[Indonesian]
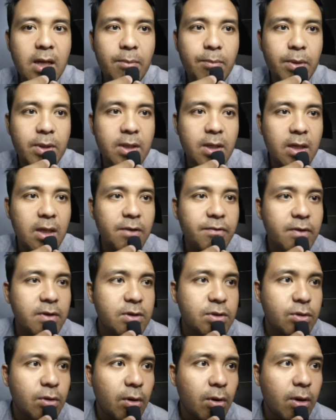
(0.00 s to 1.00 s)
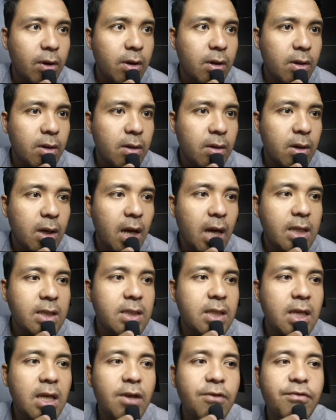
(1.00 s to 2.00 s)
dapatnya? Event store?
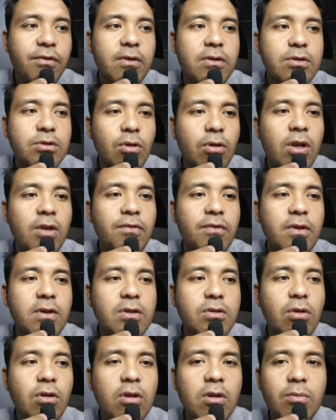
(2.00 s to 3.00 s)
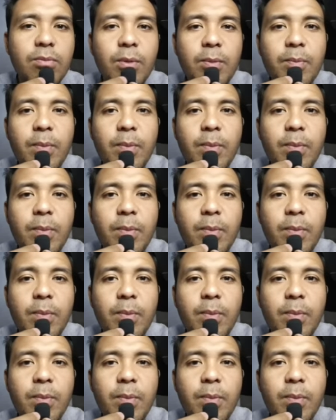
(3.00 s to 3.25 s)
Anjing event store, event store tapi